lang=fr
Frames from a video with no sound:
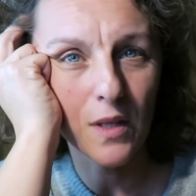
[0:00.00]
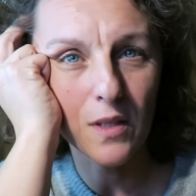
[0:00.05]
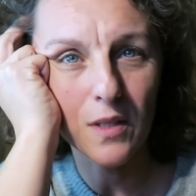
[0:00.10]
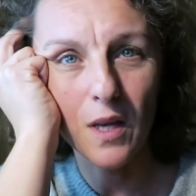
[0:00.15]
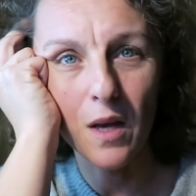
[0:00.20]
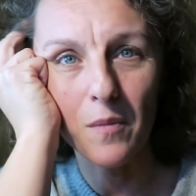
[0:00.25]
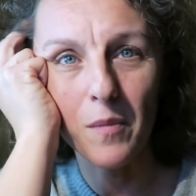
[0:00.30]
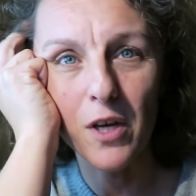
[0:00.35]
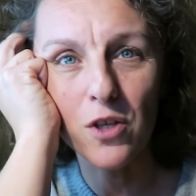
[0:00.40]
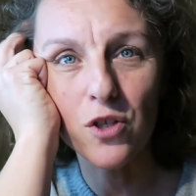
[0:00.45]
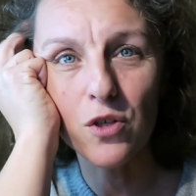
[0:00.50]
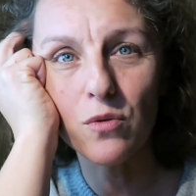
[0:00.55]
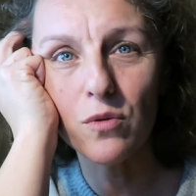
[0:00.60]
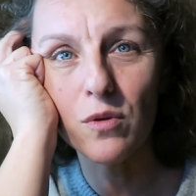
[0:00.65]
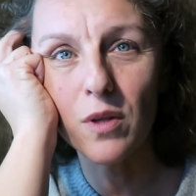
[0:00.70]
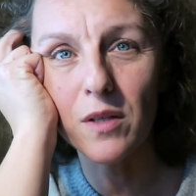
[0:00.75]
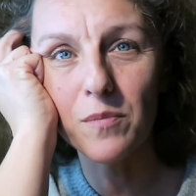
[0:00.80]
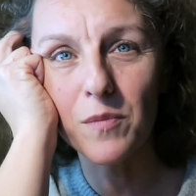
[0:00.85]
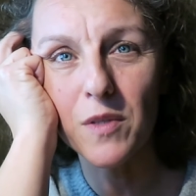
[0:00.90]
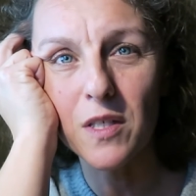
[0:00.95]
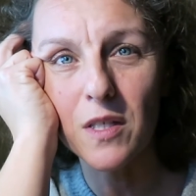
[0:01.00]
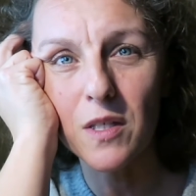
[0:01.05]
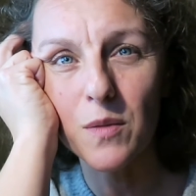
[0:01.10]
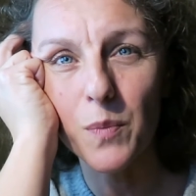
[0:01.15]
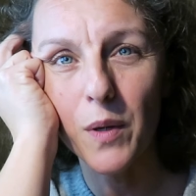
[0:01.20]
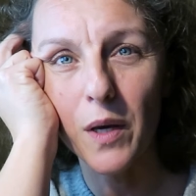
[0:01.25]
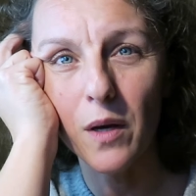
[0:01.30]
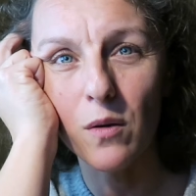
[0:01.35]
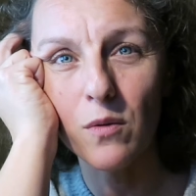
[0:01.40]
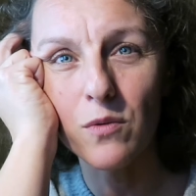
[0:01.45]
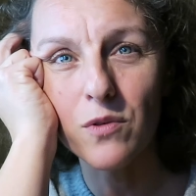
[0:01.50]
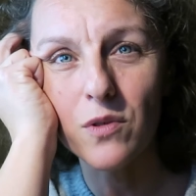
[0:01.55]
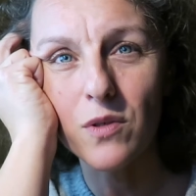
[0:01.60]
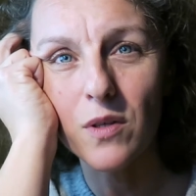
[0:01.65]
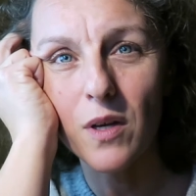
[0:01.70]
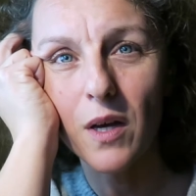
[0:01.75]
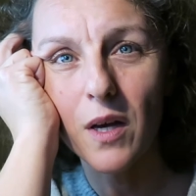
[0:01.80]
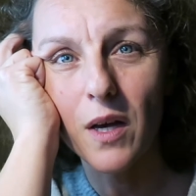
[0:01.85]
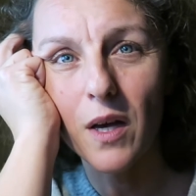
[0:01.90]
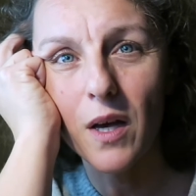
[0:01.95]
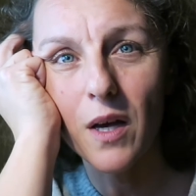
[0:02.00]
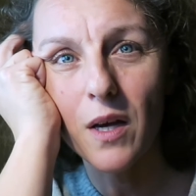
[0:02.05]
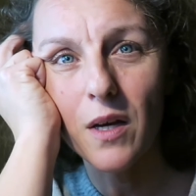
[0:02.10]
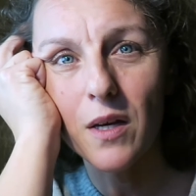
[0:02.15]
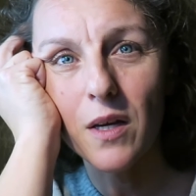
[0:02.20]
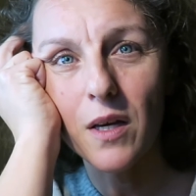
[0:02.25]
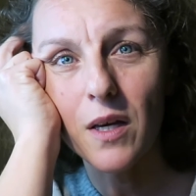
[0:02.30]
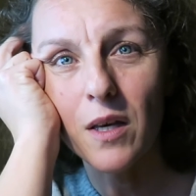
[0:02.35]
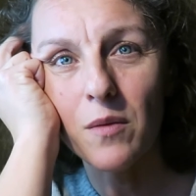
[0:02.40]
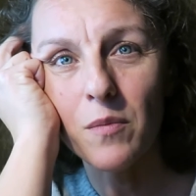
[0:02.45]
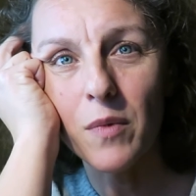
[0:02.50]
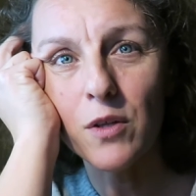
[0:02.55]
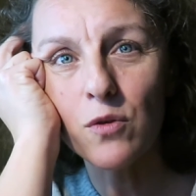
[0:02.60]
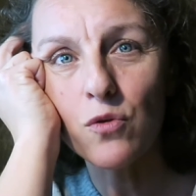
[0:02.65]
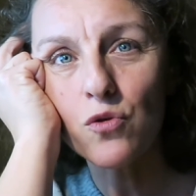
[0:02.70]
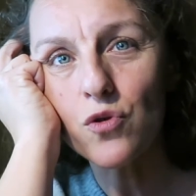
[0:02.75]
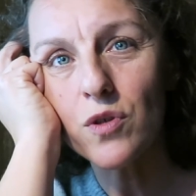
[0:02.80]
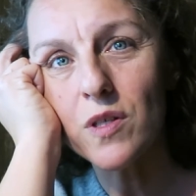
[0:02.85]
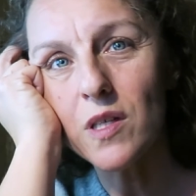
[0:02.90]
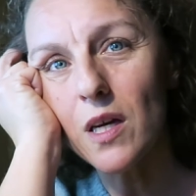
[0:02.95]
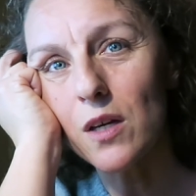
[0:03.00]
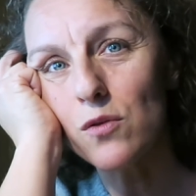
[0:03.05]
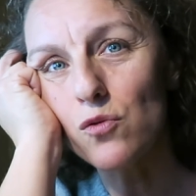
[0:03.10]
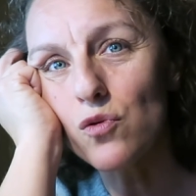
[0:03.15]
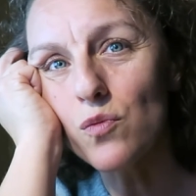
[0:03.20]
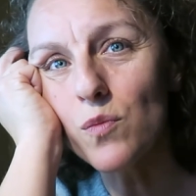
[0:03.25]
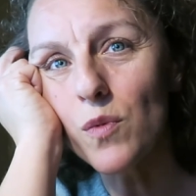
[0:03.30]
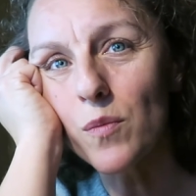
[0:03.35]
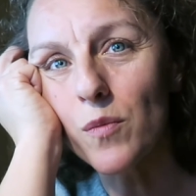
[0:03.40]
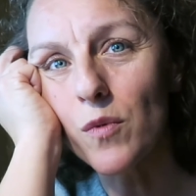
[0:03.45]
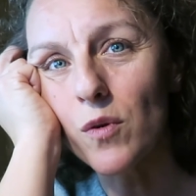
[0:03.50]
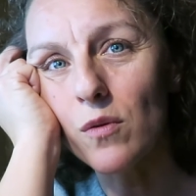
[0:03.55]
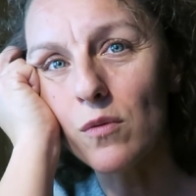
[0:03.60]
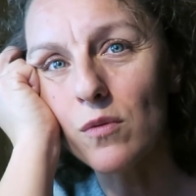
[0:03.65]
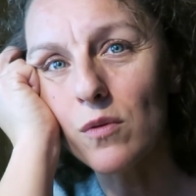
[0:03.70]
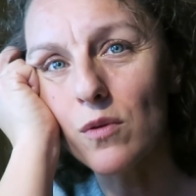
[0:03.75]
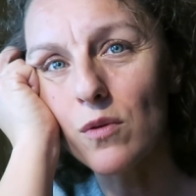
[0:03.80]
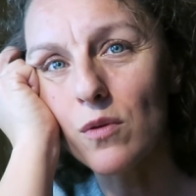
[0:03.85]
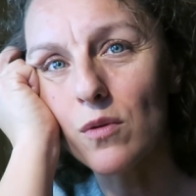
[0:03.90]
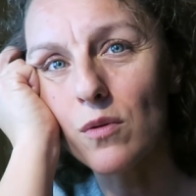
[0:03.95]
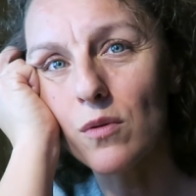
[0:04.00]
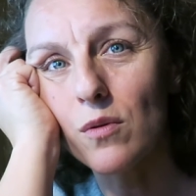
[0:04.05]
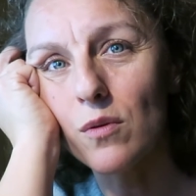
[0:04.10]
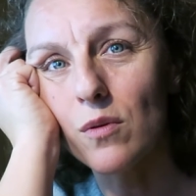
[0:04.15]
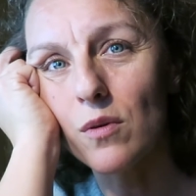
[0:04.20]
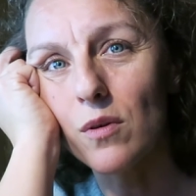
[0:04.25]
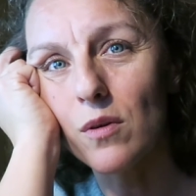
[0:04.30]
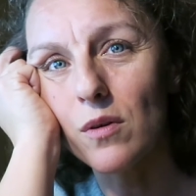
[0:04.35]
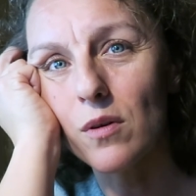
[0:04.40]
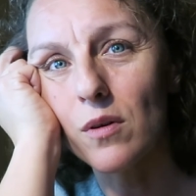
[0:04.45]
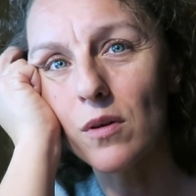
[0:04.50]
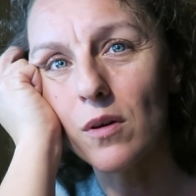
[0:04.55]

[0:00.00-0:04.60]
Ça a marché au-delà de mes espérances et maintenant je sais à tout moment que